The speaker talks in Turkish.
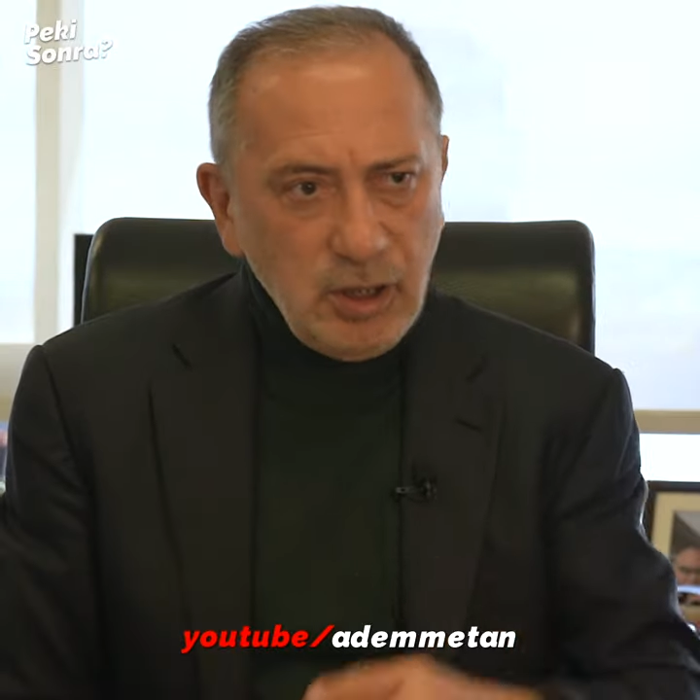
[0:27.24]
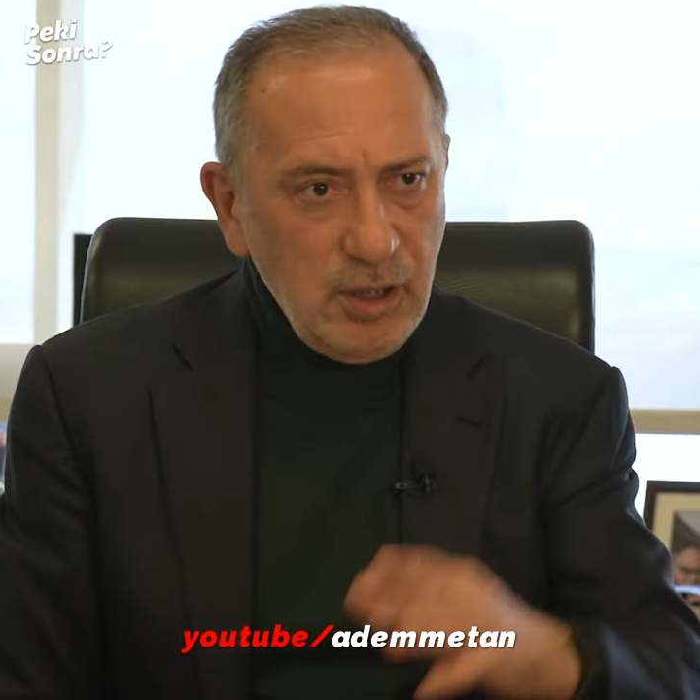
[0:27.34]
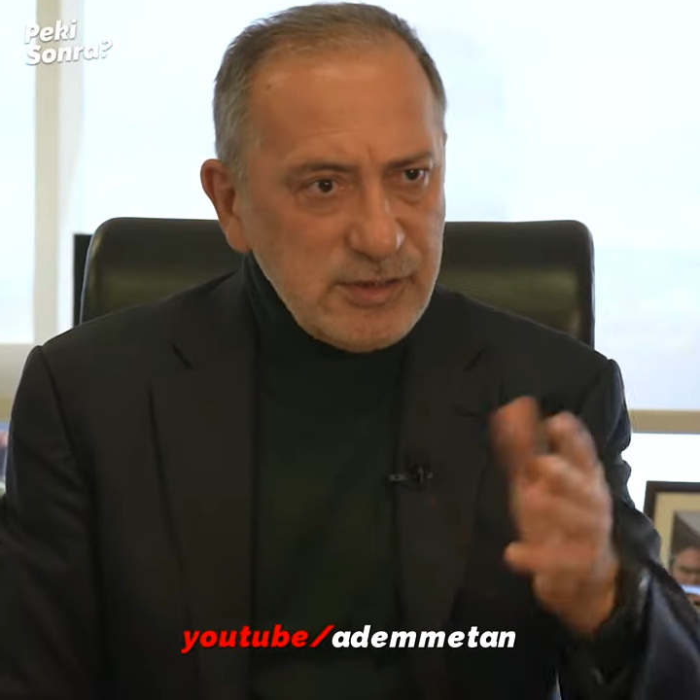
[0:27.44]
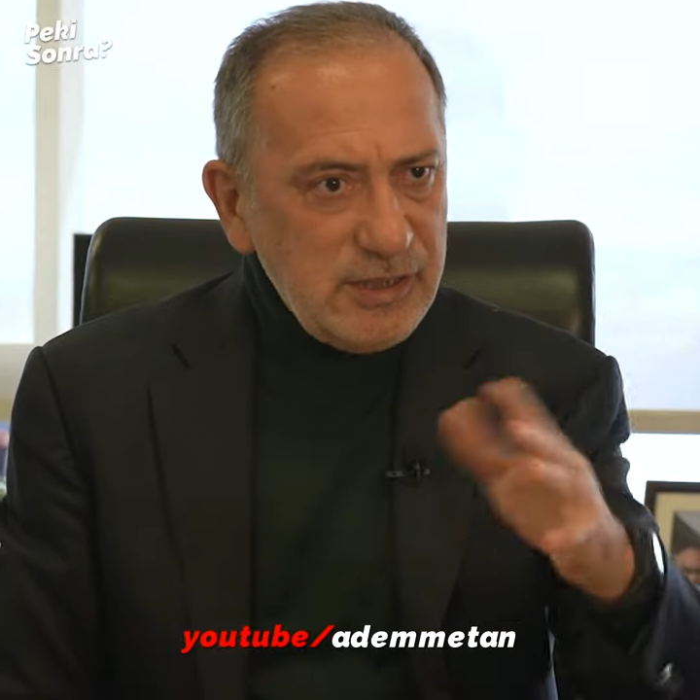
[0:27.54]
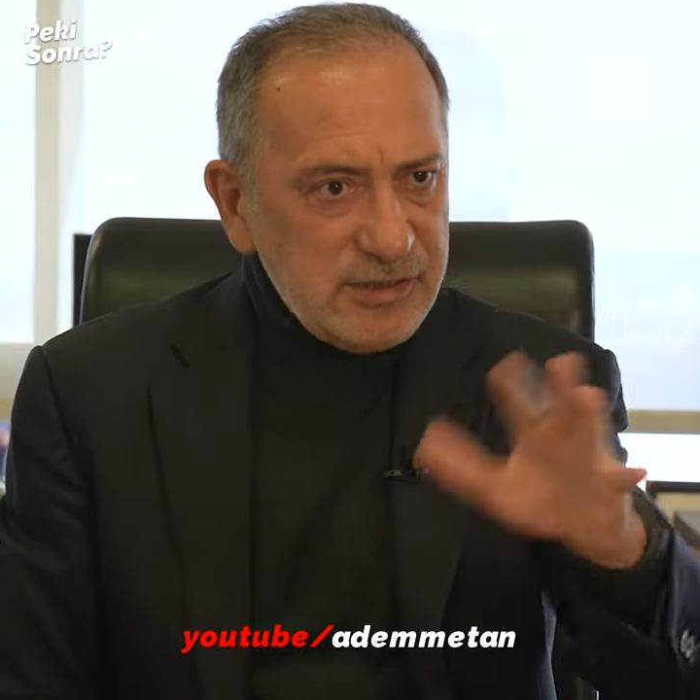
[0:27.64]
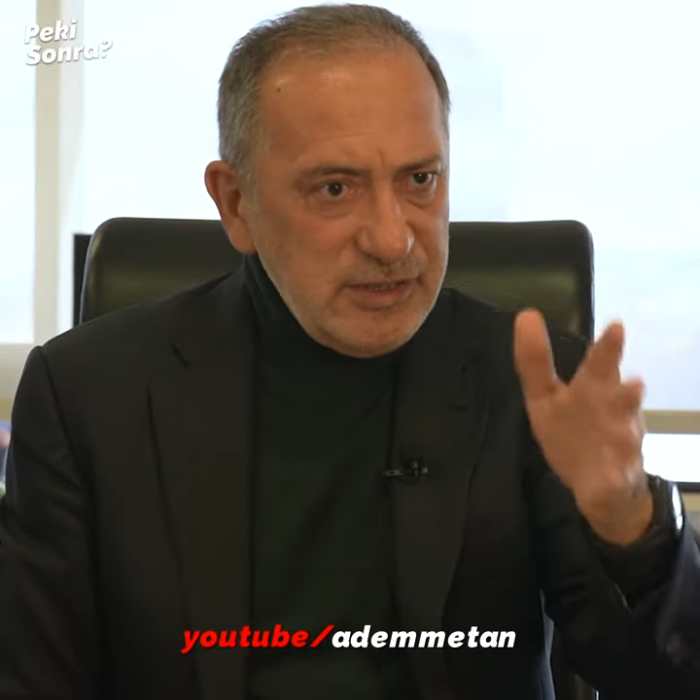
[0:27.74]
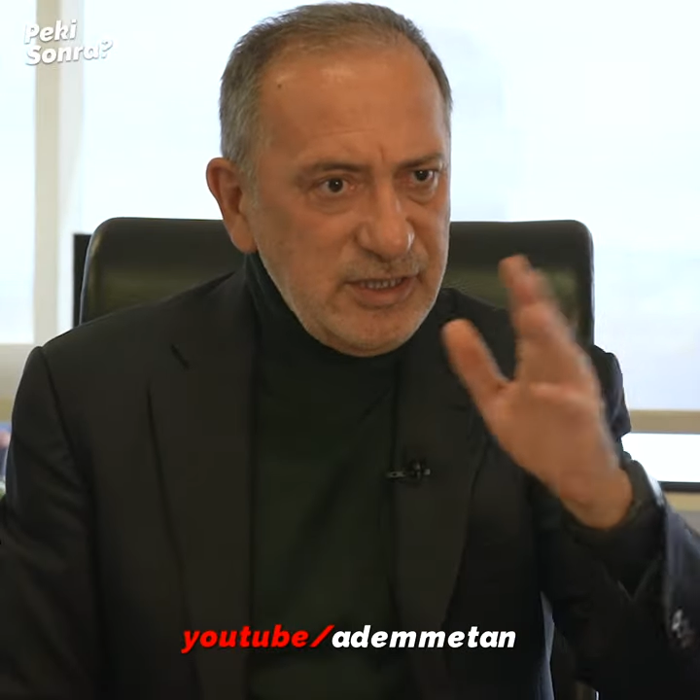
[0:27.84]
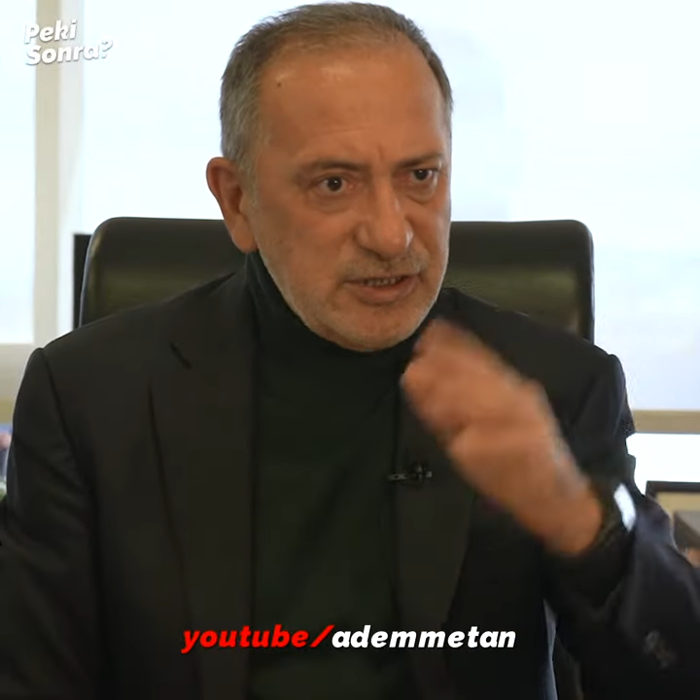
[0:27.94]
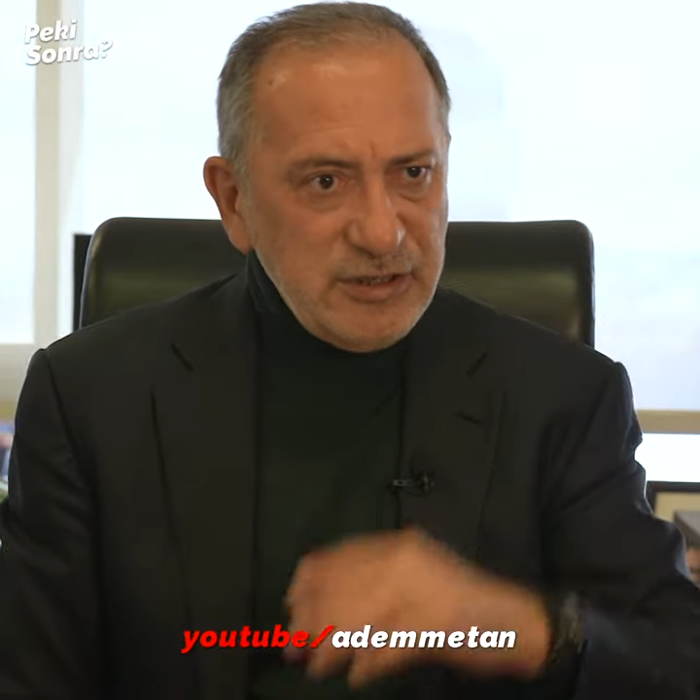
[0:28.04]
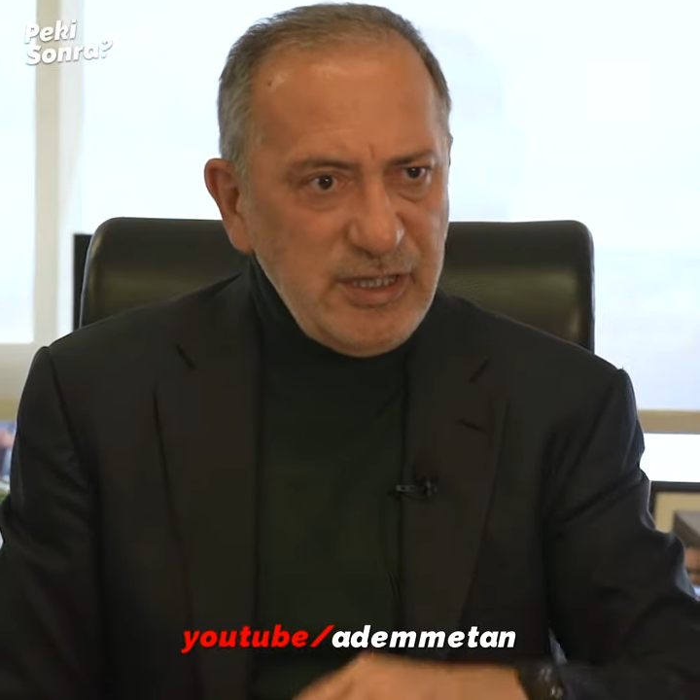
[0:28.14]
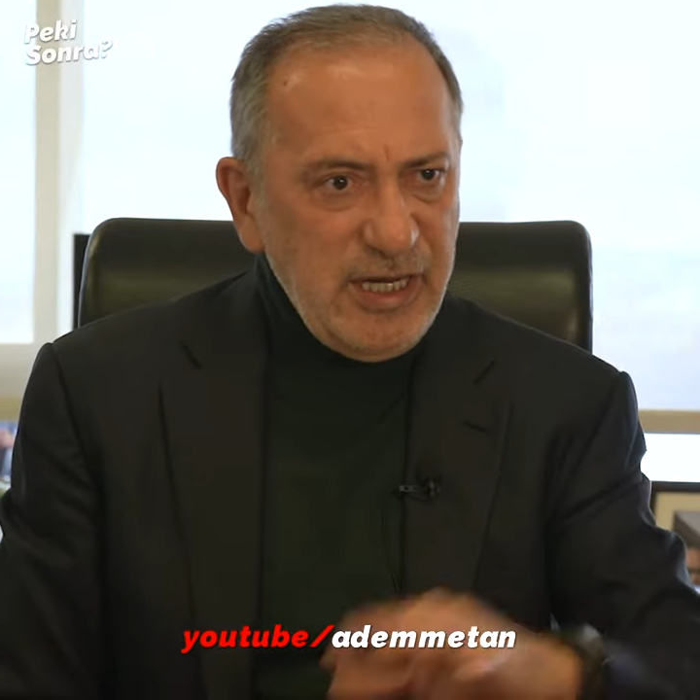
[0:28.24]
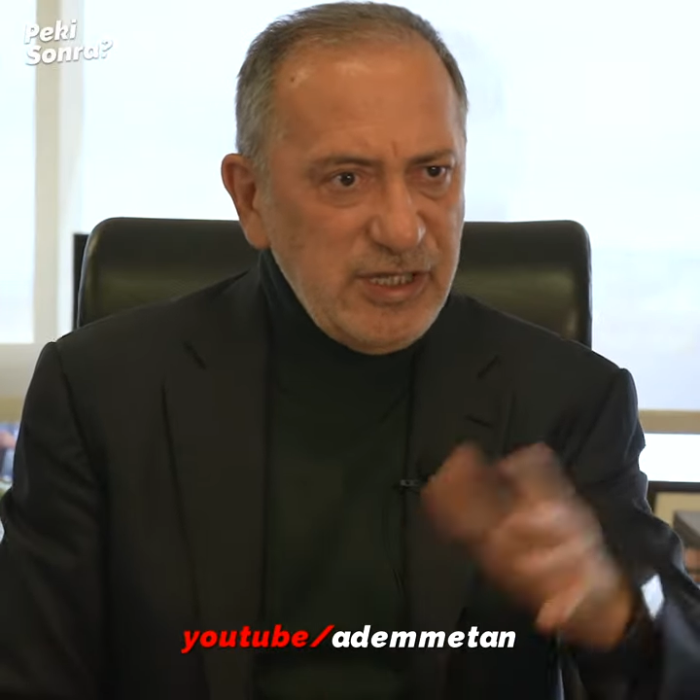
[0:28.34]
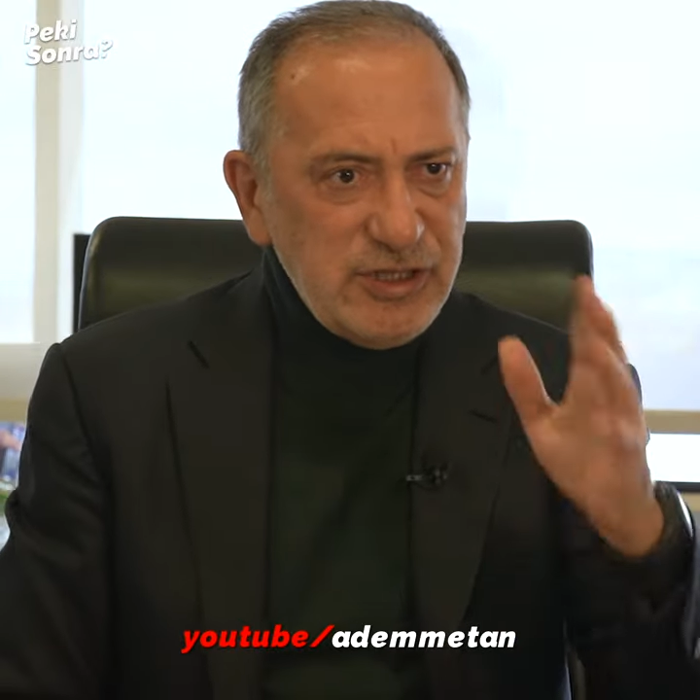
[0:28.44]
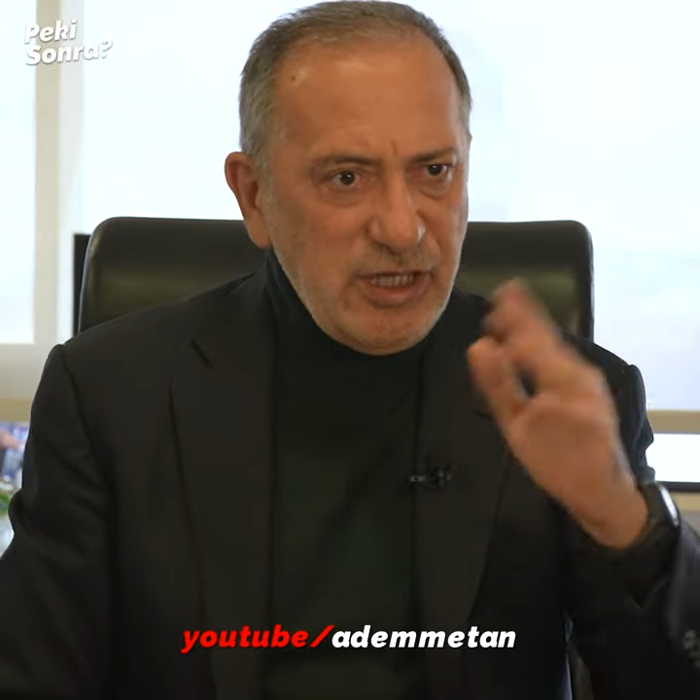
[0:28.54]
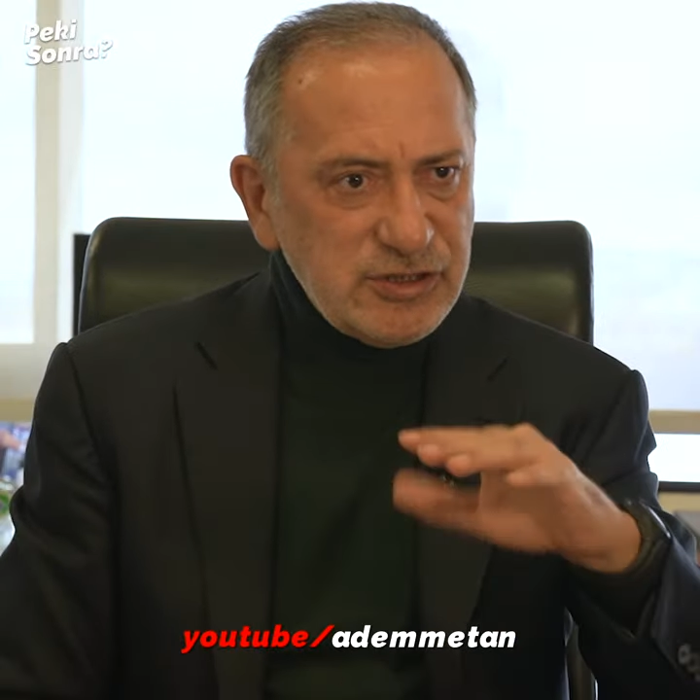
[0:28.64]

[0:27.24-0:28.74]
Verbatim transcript: Galatasaray Lisesi eş